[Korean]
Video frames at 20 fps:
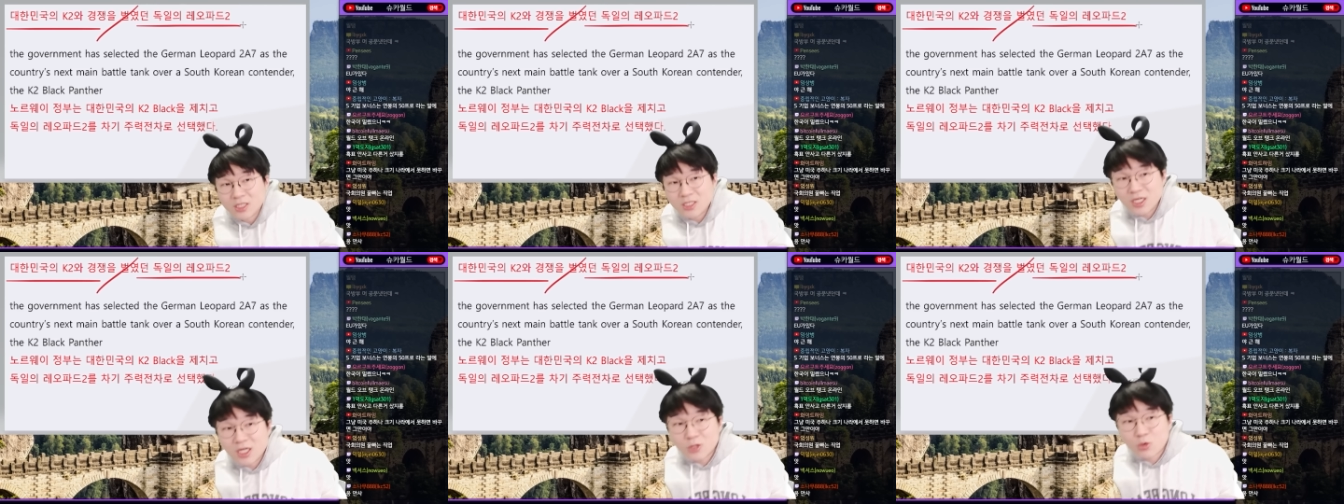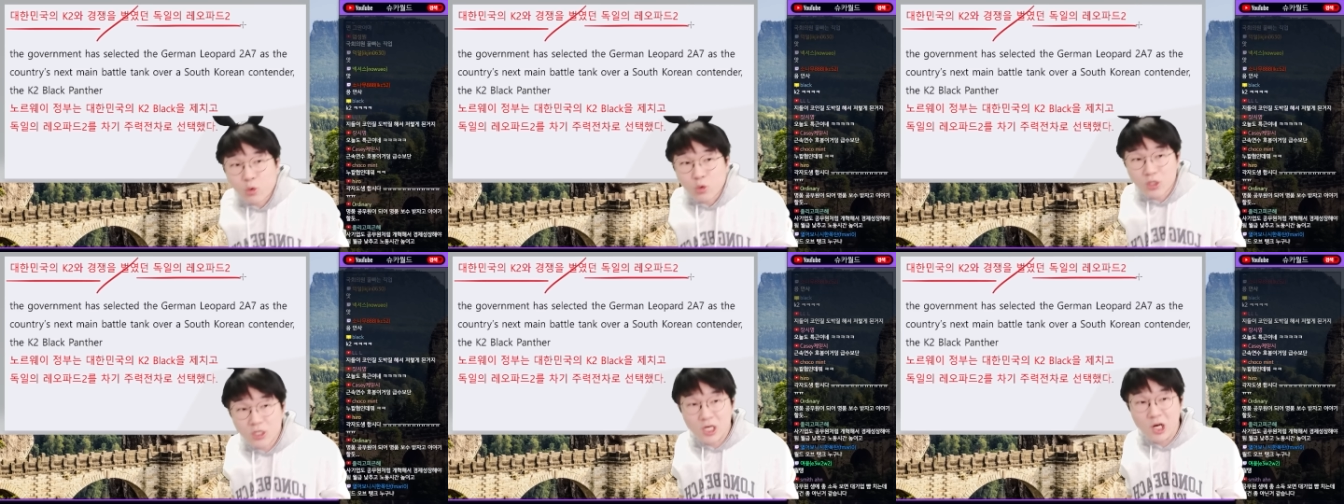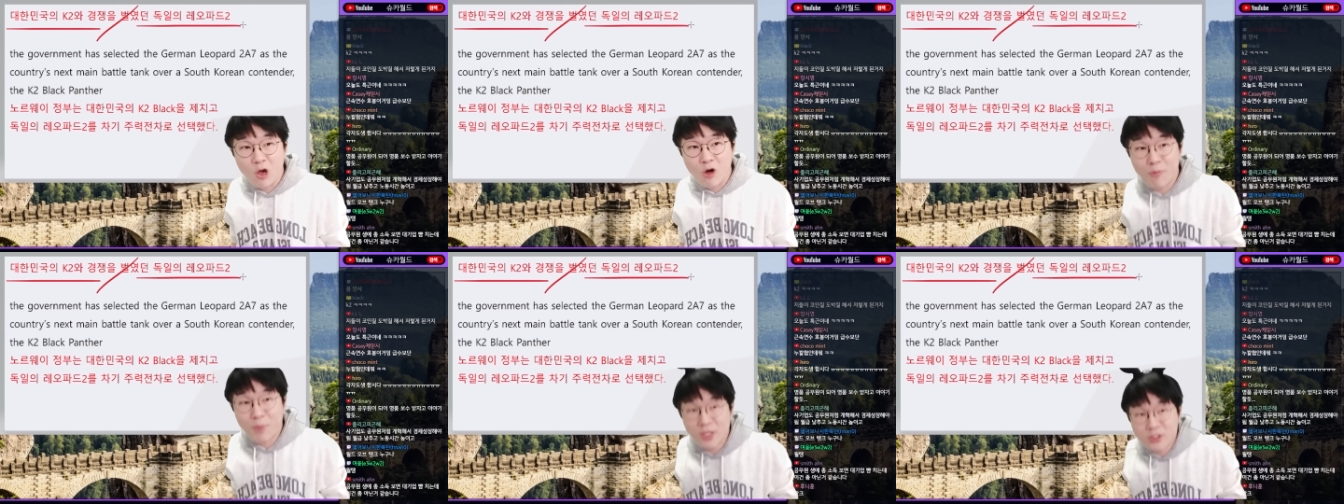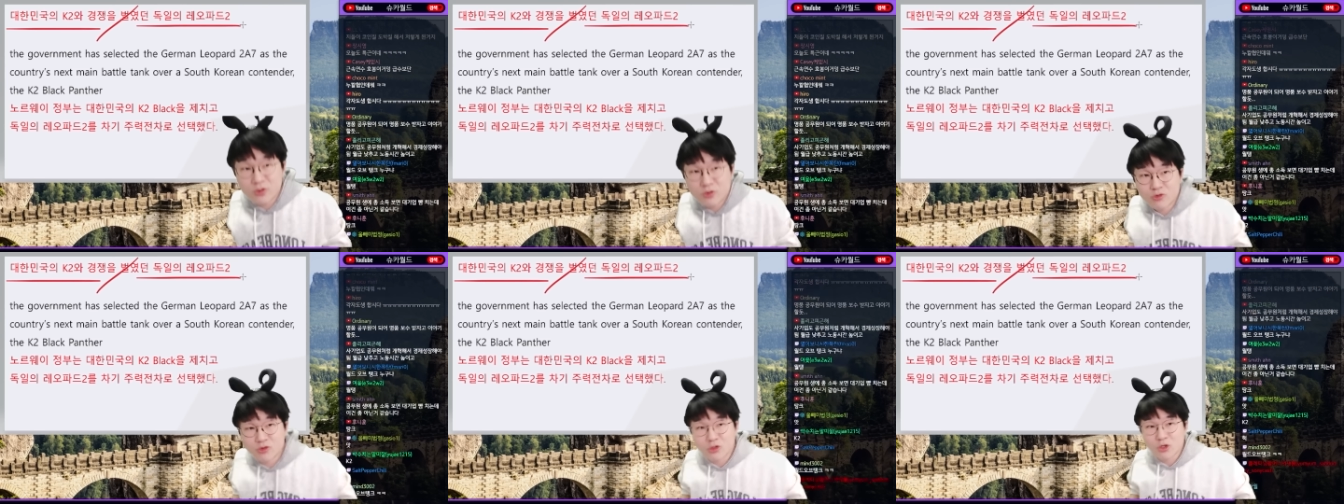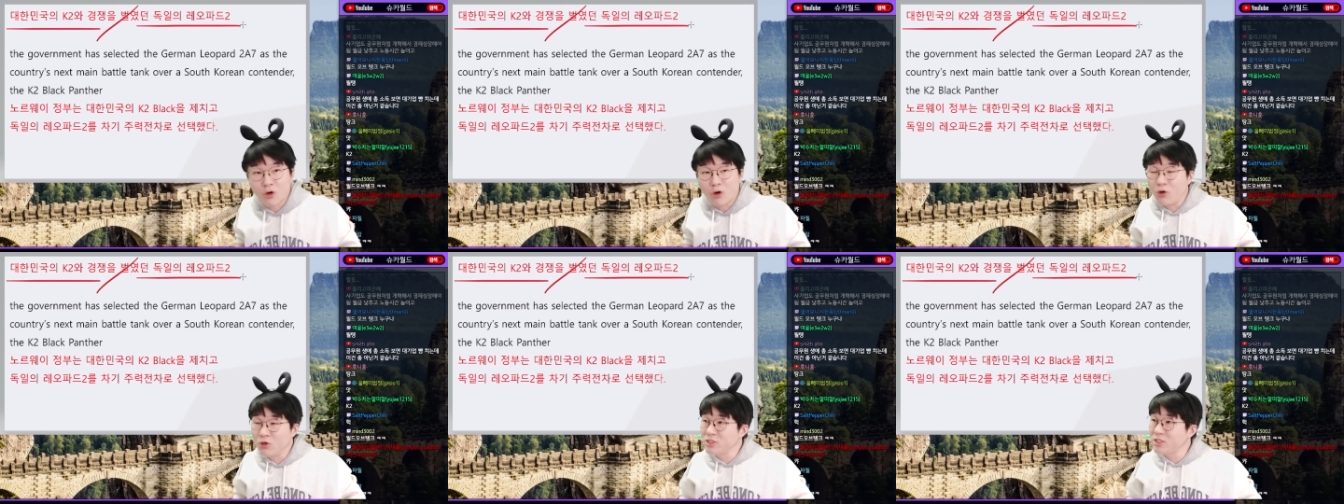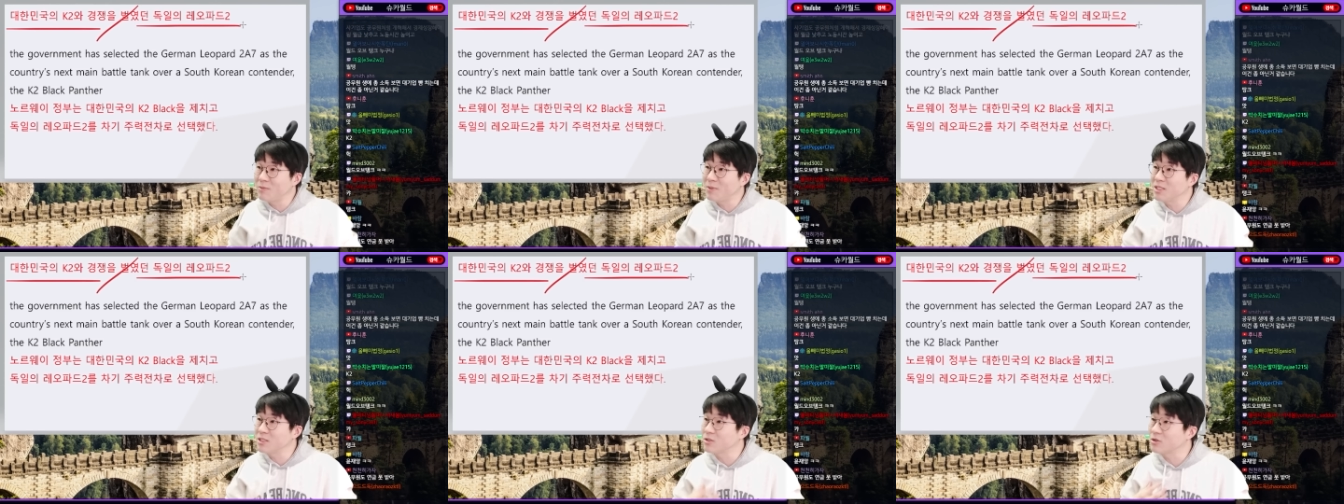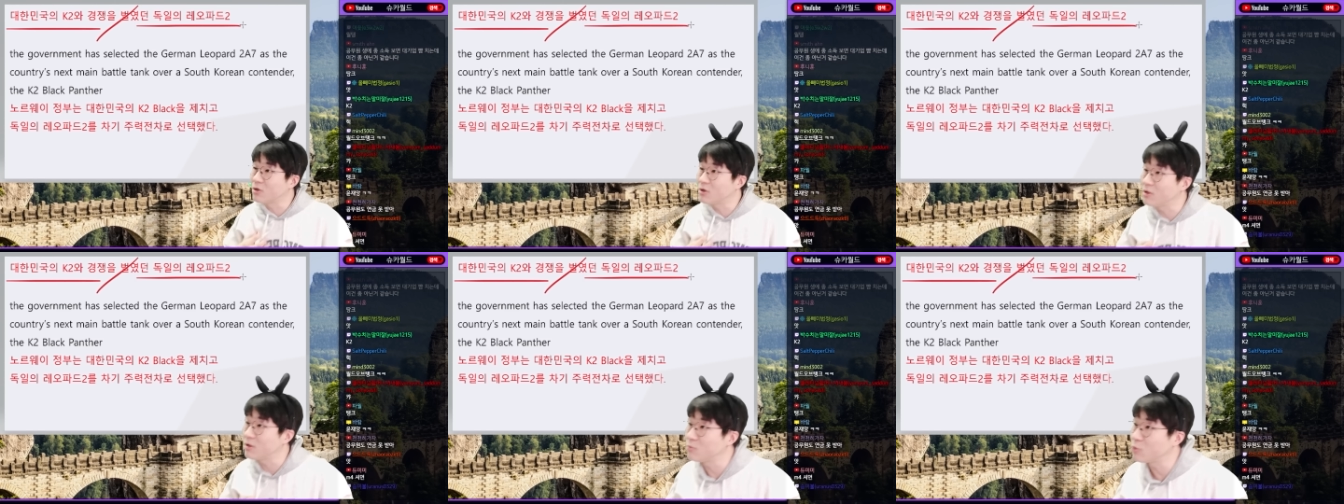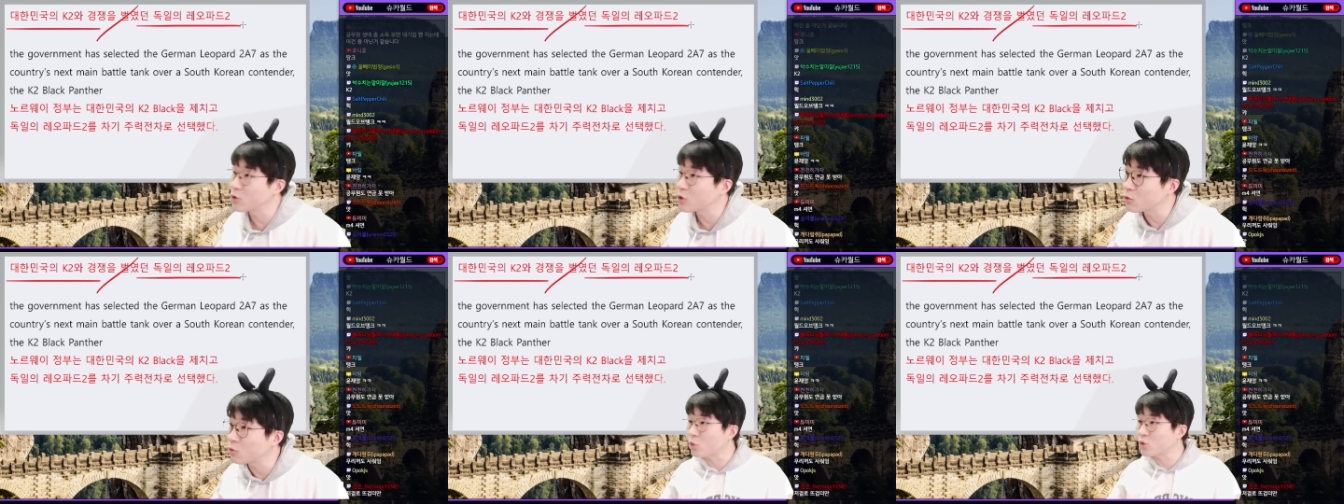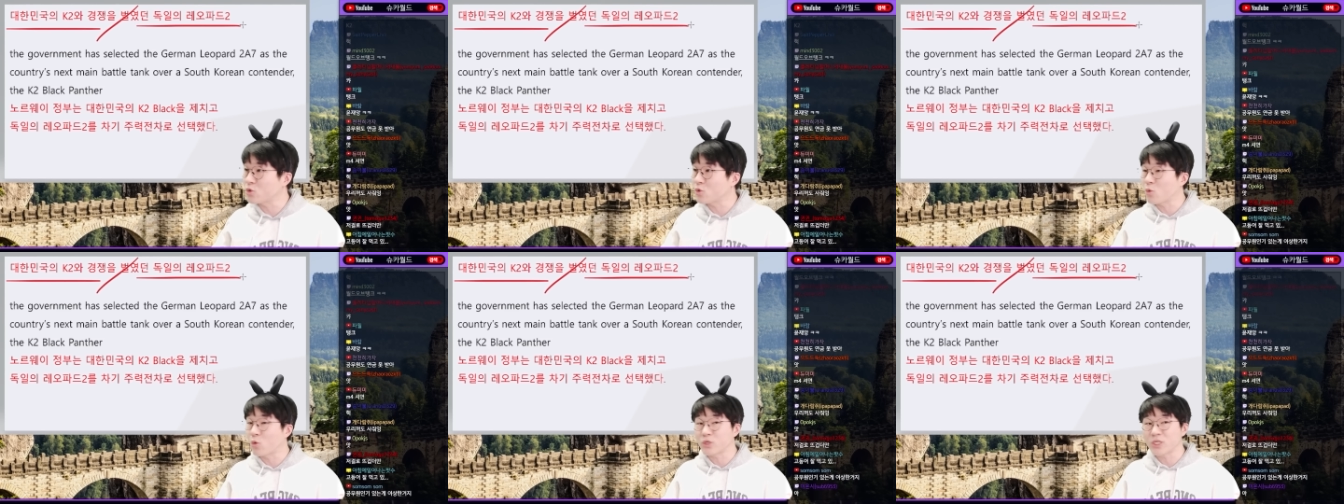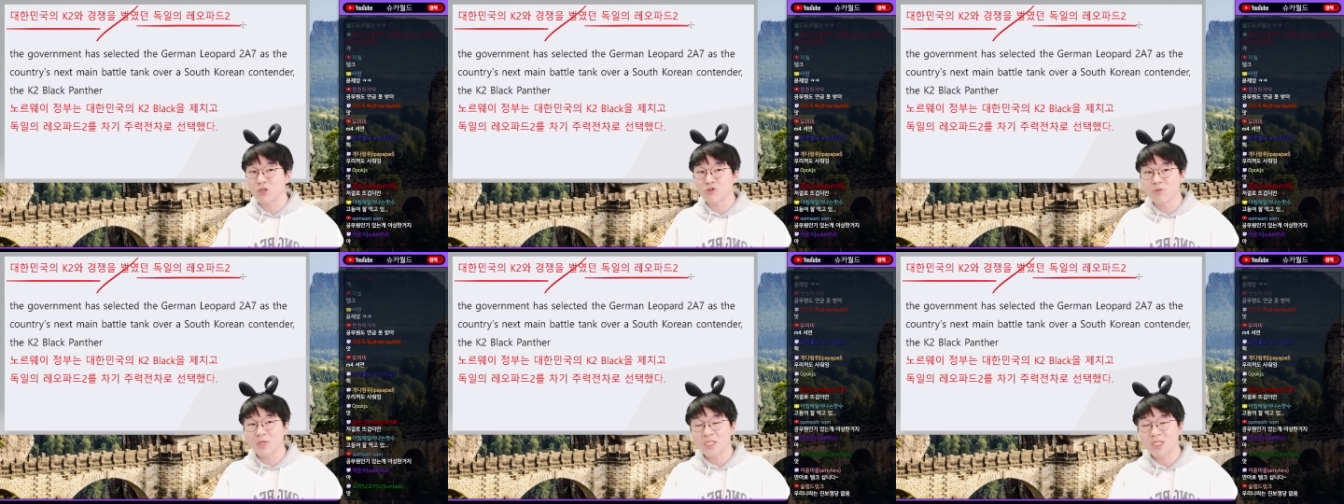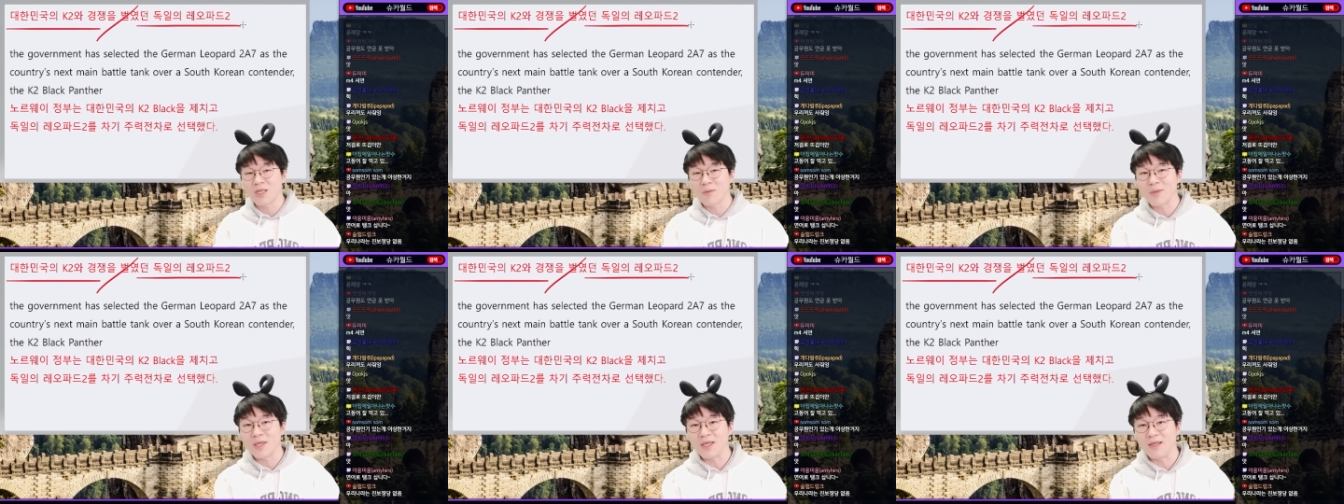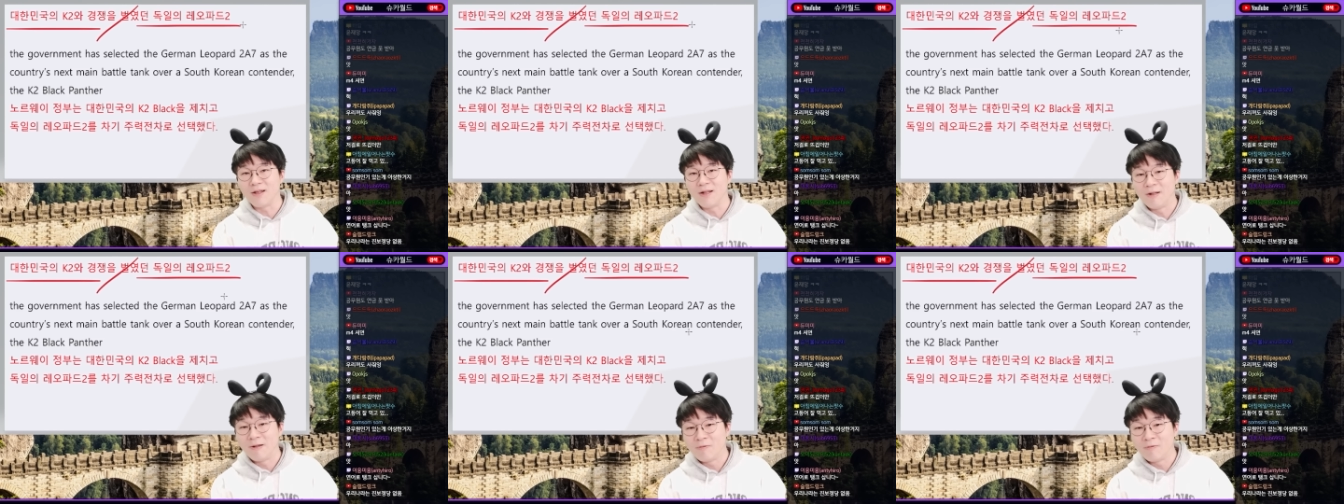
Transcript: 야, 독일 레오파드2 저거 언제 만들어? 뭐, 그, 그 고장도 많다며.